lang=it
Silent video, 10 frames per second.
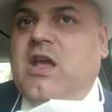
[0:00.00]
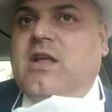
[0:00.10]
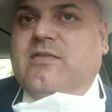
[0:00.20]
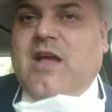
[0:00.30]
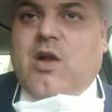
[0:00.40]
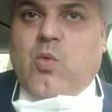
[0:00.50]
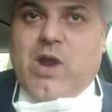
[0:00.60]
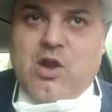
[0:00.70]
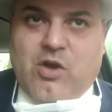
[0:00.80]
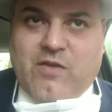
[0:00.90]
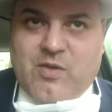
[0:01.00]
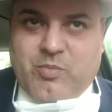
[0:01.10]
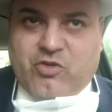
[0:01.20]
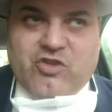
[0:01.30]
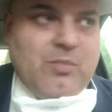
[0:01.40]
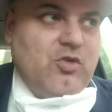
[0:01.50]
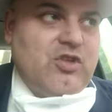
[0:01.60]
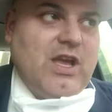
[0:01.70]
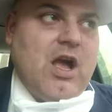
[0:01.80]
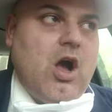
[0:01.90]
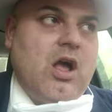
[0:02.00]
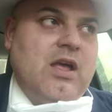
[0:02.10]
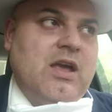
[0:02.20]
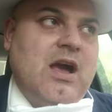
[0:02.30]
da quello che vi possiamo dire a, eh,